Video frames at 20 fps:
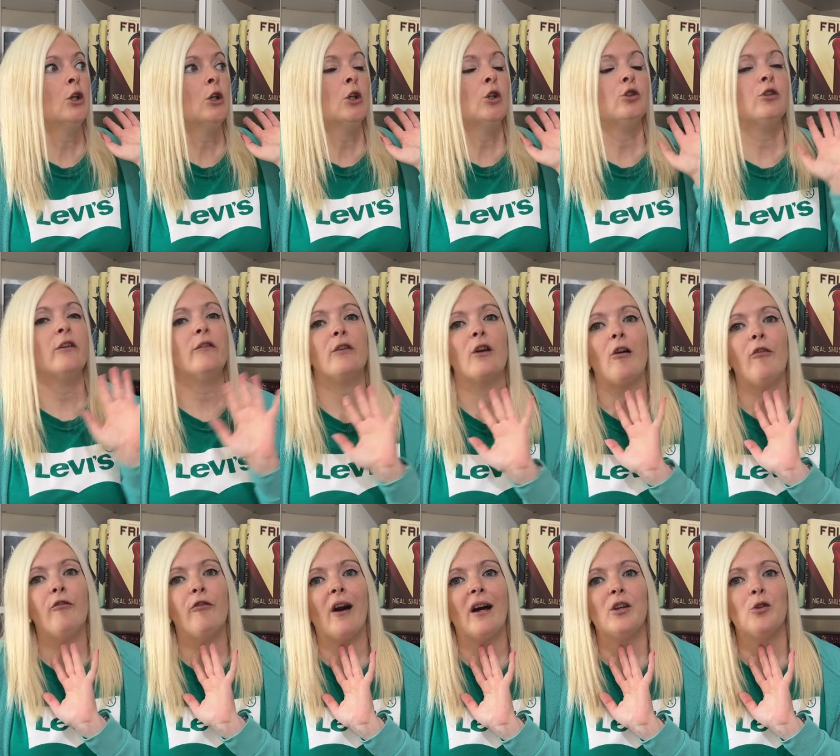dovrò
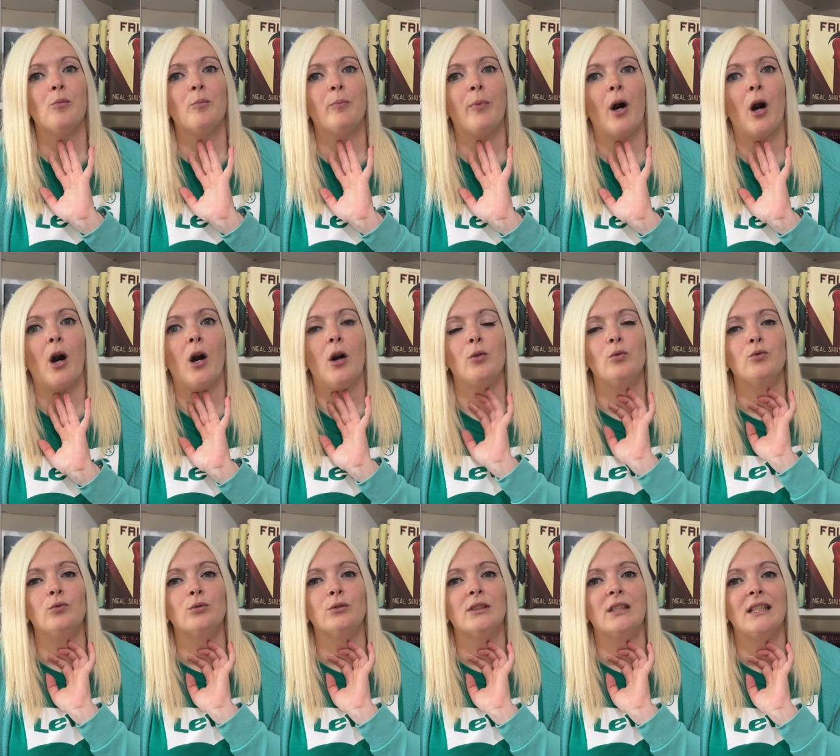fare un po'
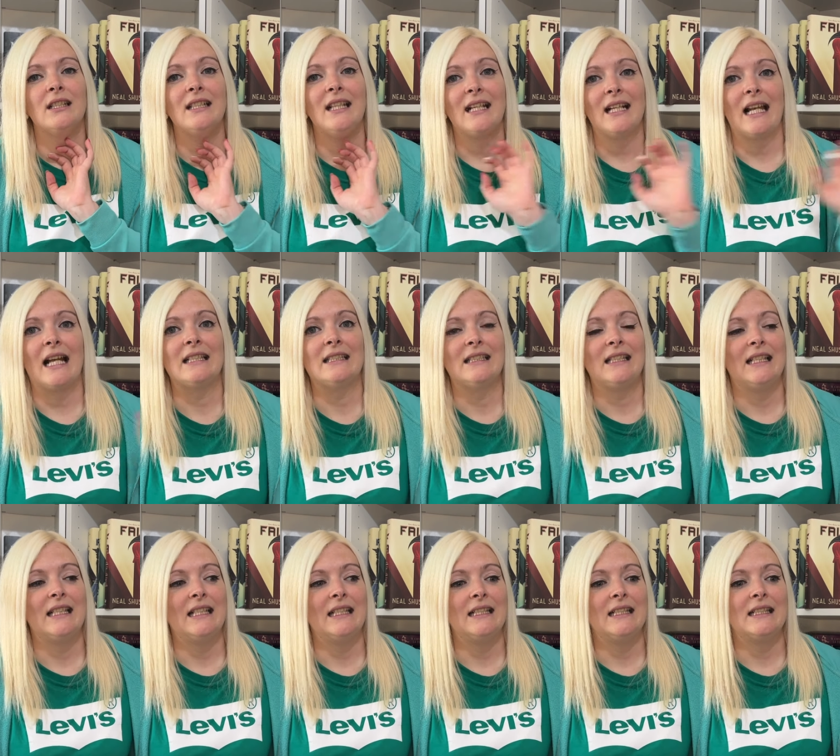un
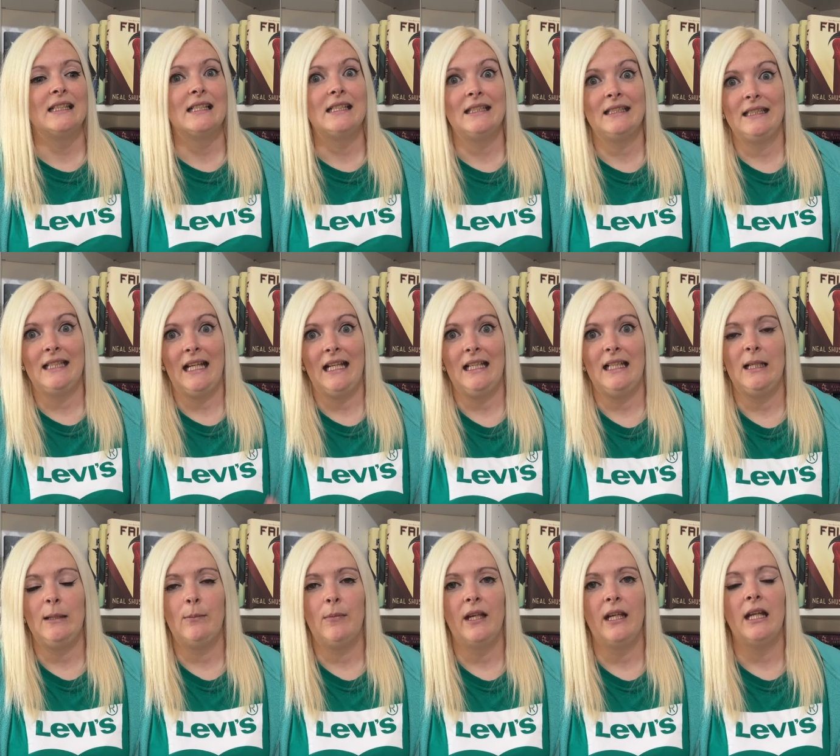decluttering dei
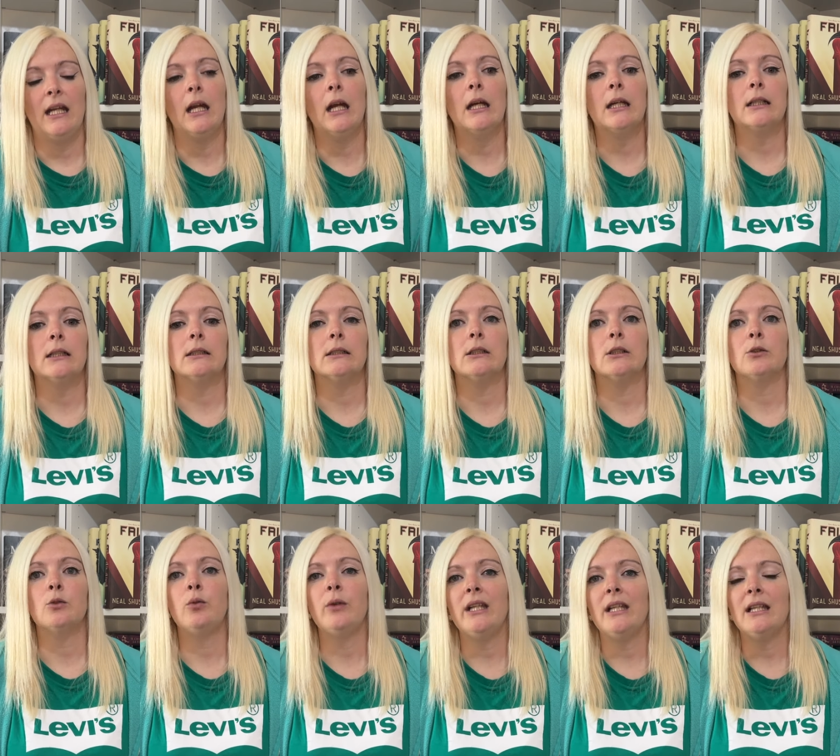libri, eh,
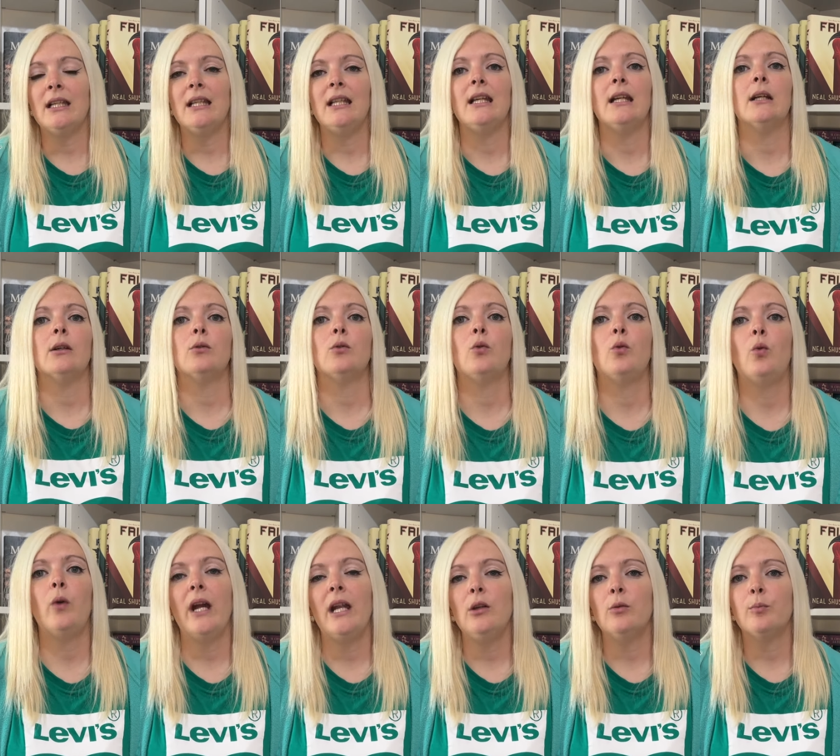quindi
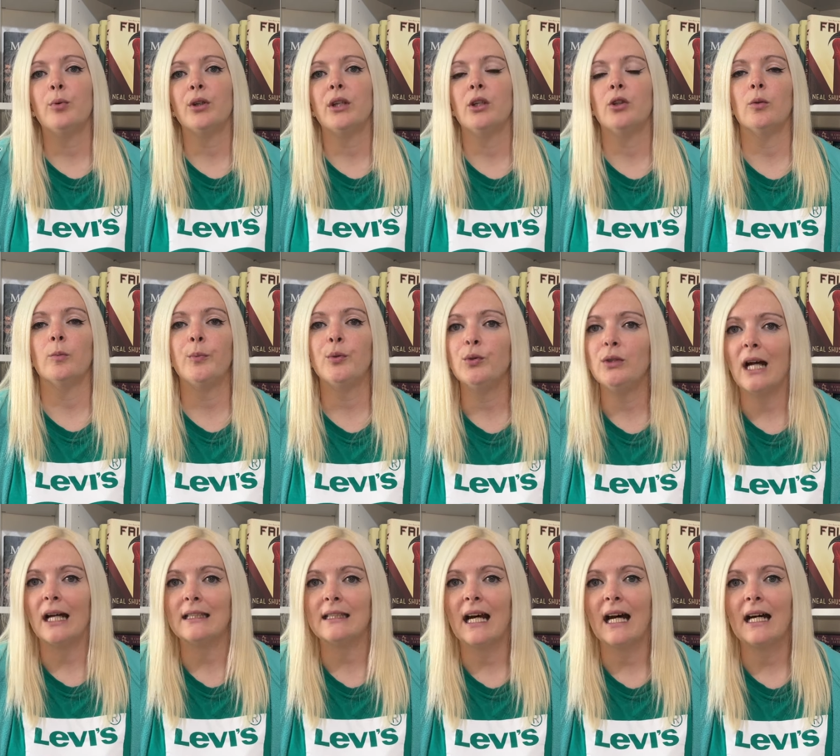quelli un pochino più
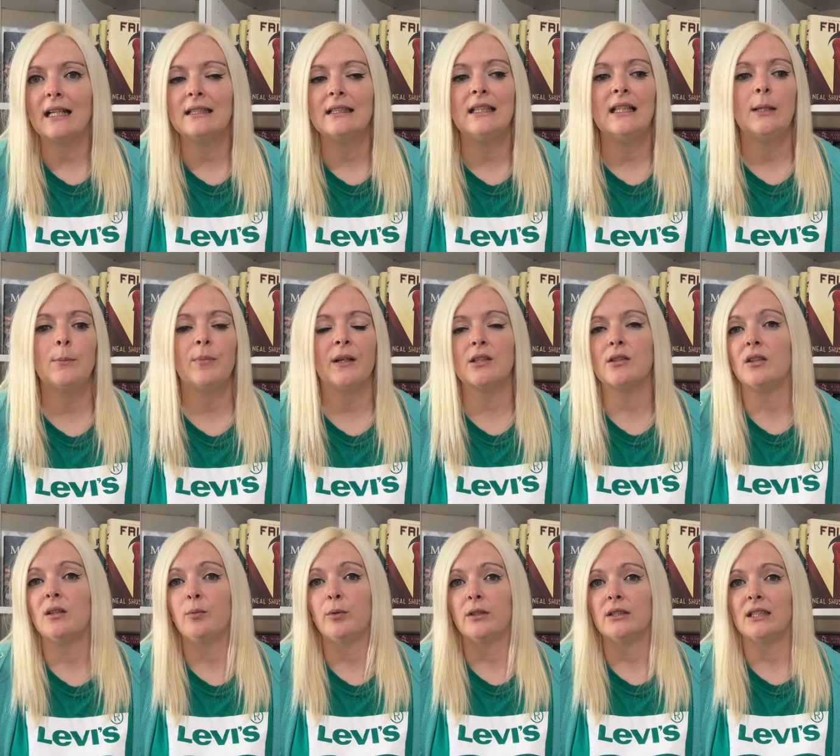datati penso
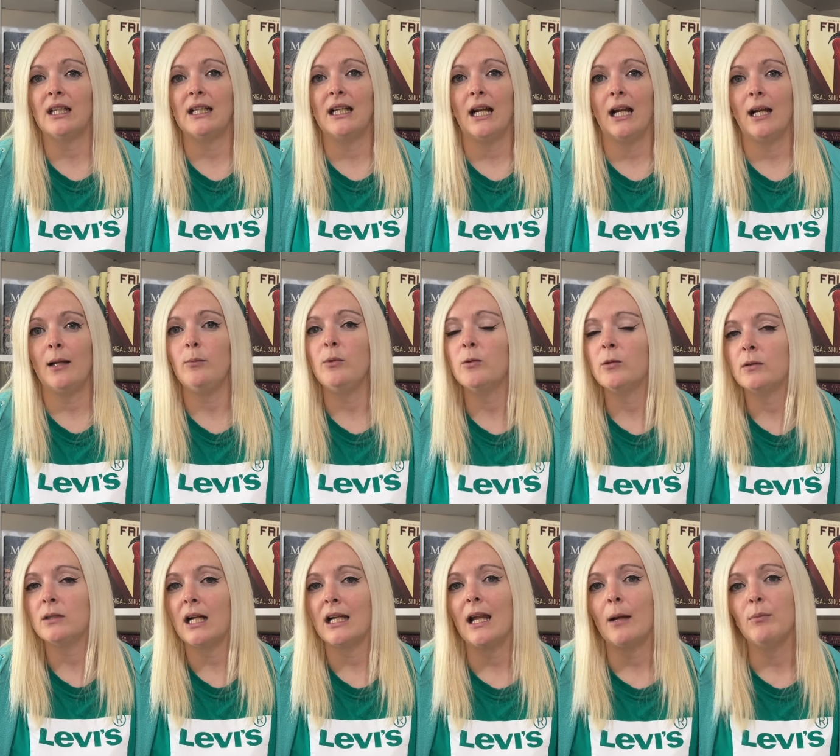di portarli alla,
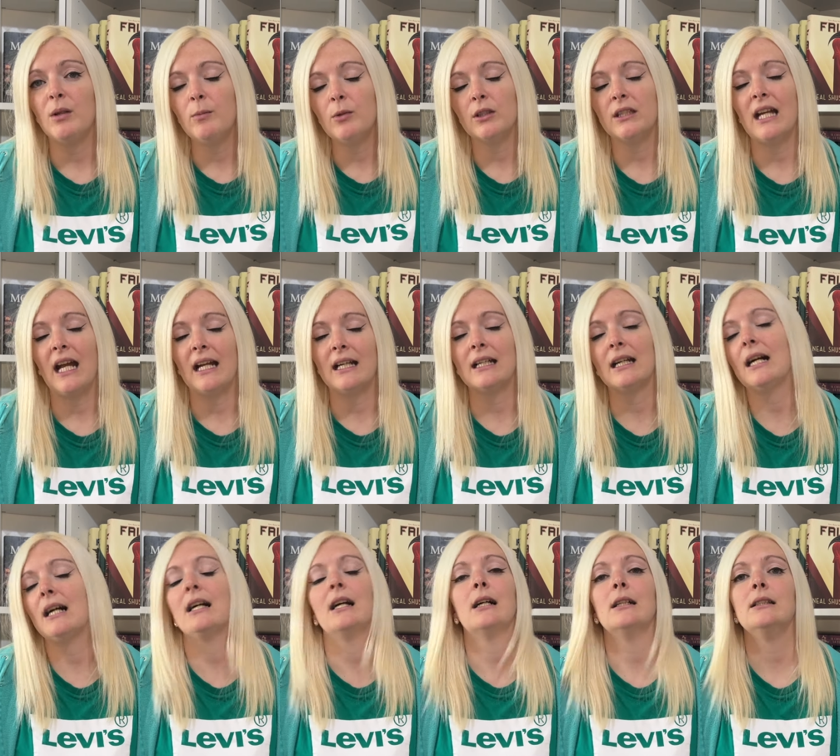alla
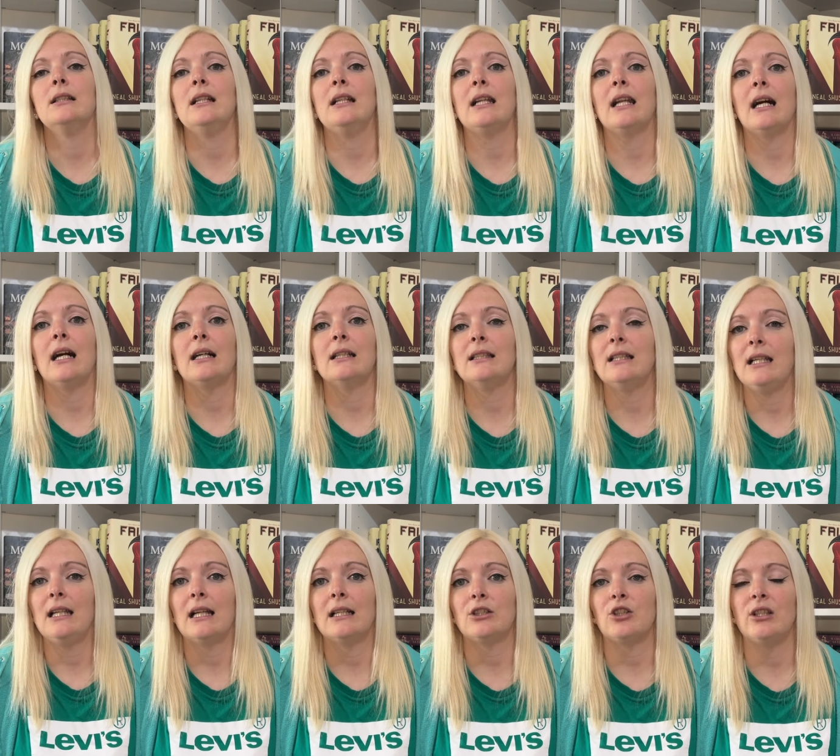biblioteca della,
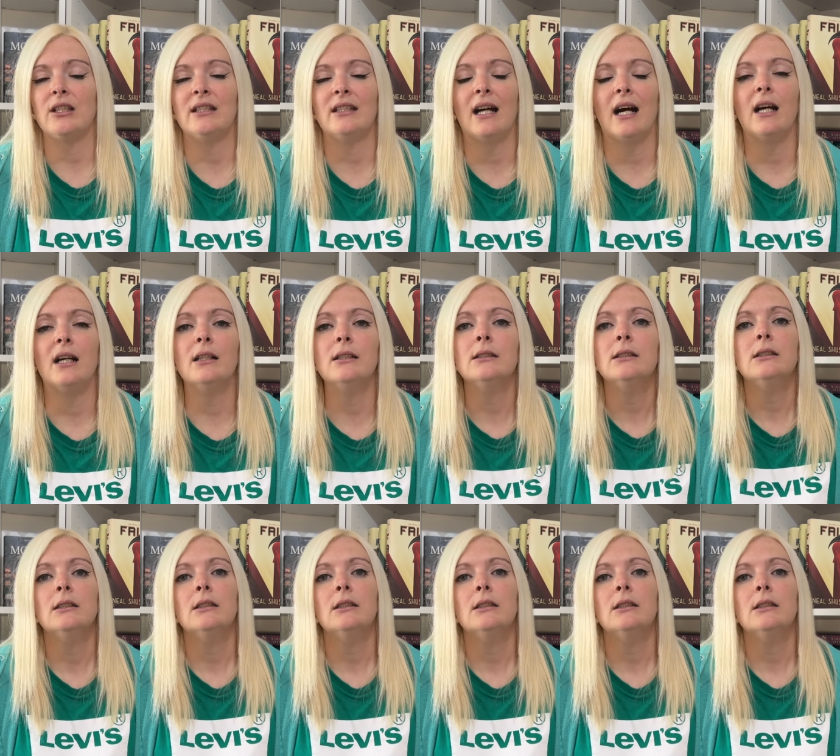della città,